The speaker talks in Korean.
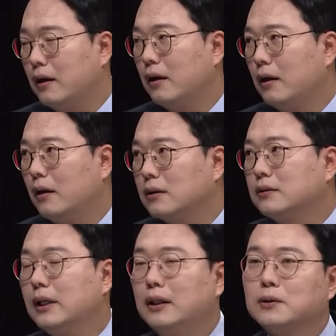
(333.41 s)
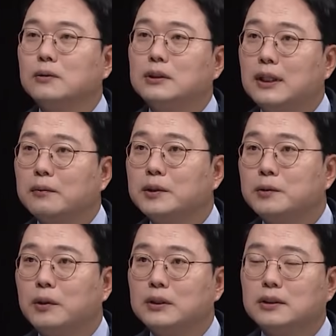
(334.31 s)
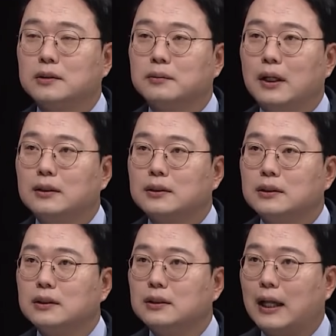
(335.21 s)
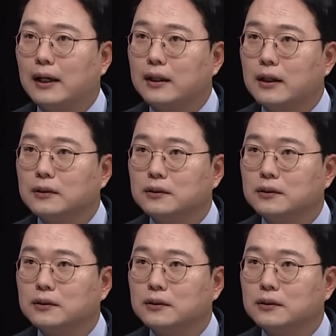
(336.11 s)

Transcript: 것을. 근데 네. 저는 이상민 의원이 지금까지 당에 대해서